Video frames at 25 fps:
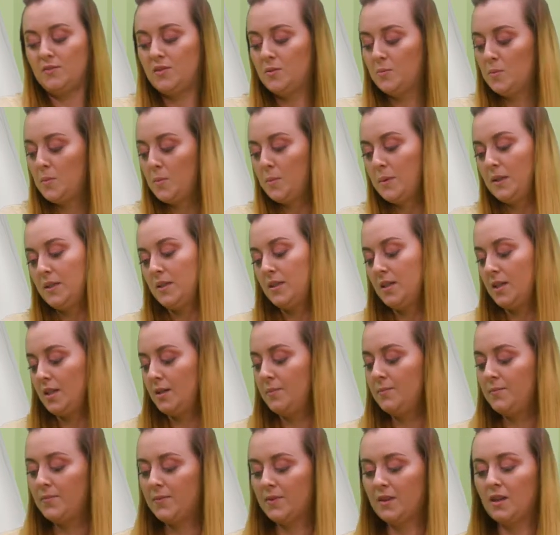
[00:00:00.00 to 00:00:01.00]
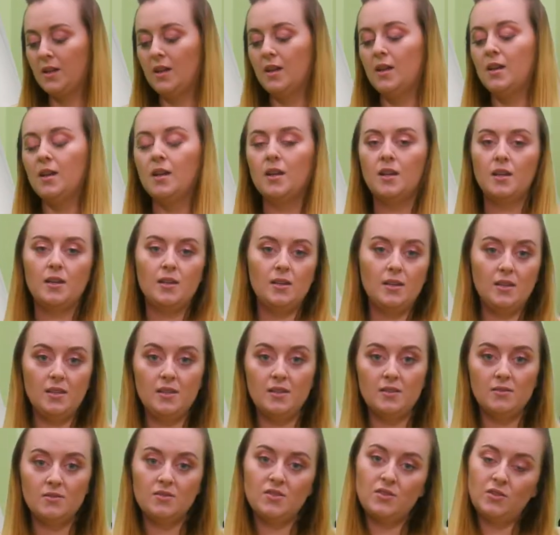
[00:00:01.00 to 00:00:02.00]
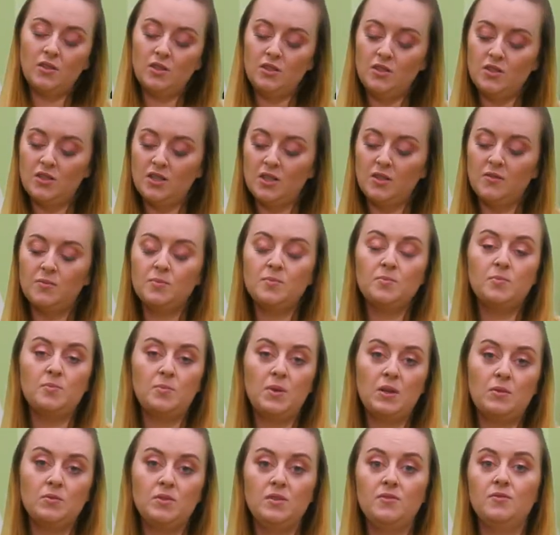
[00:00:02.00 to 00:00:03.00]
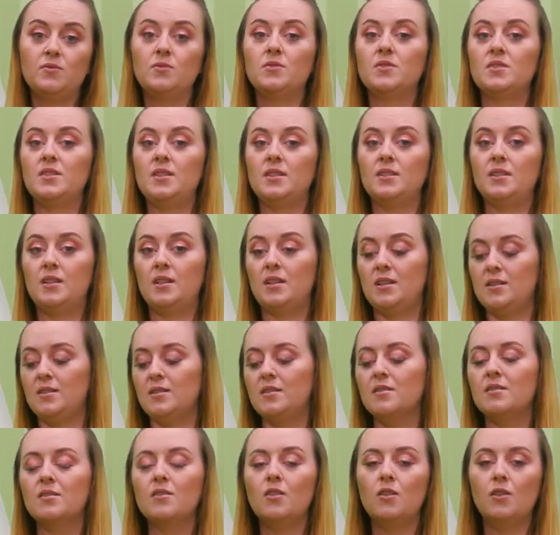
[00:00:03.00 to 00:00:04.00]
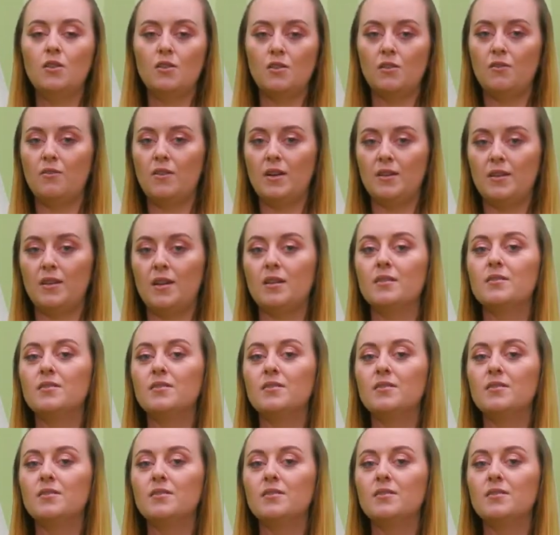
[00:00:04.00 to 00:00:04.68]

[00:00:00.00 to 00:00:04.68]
w tym momencie. I stoliczek pełni funkcję teraz kolorowania